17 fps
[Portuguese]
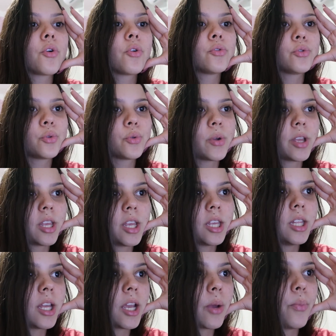vou continuar
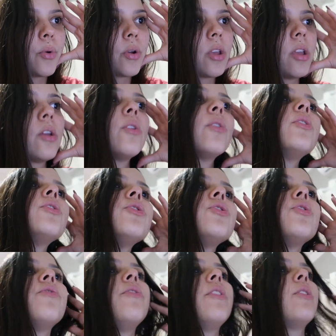aqui daqui a pouquinho a
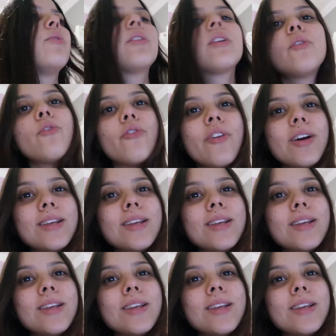gente vê o que eu vou